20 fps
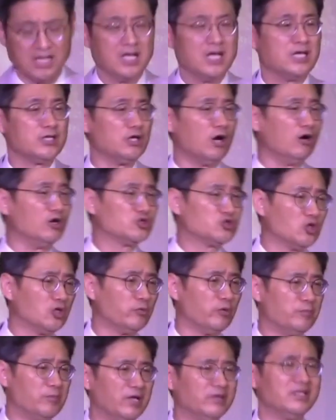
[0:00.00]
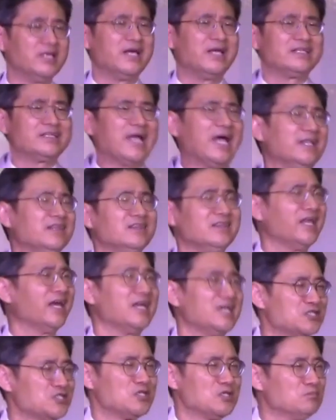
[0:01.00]
영적으로 보면 단단한
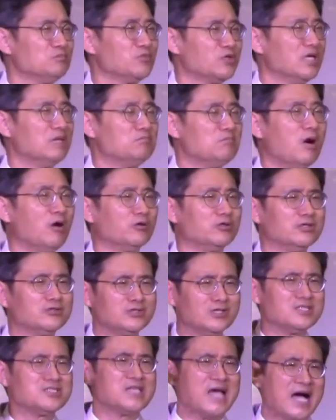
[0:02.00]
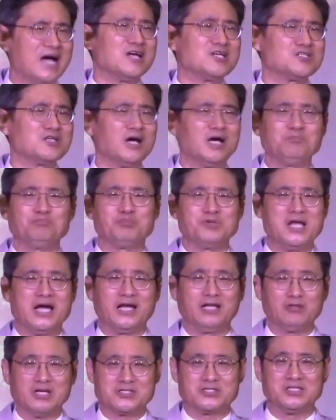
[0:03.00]
식물을 먹는 그런 장성한 분량이
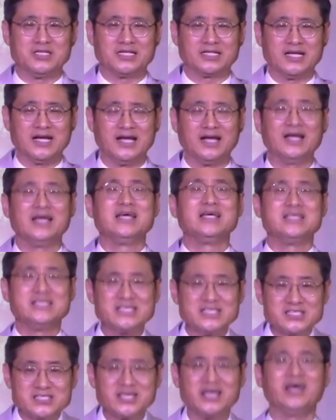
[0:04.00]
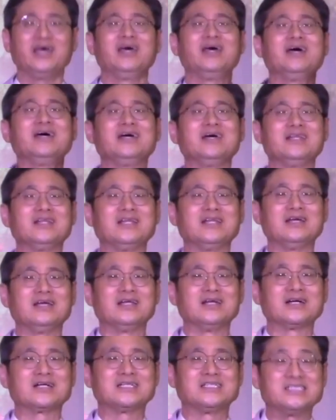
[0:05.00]
됐으니까 이제
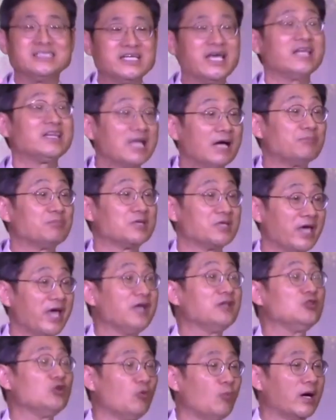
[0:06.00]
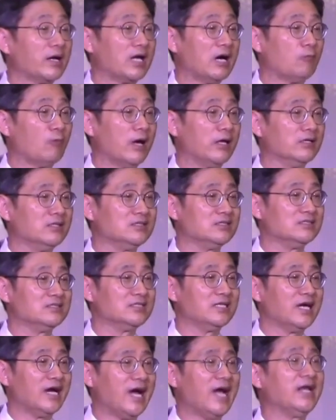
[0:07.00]
그에 답게 행동하라고 하는
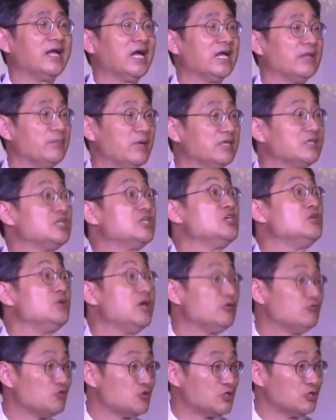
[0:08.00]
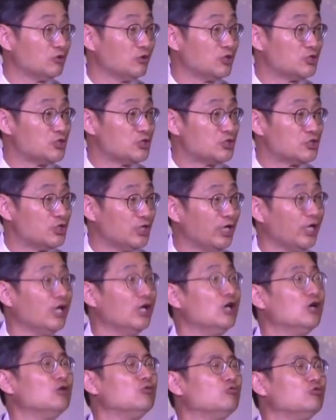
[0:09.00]
하나님이 기회 주시는
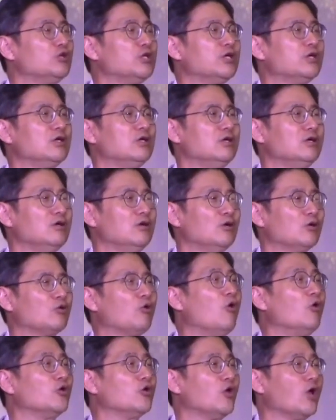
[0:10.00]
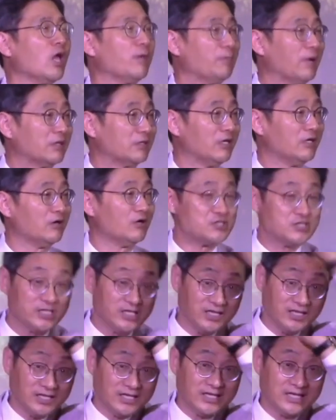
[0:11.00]
것이지 우리를 공경에 빠뜨리는
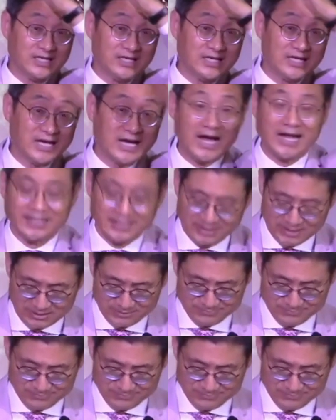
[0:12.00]
것이 아니다.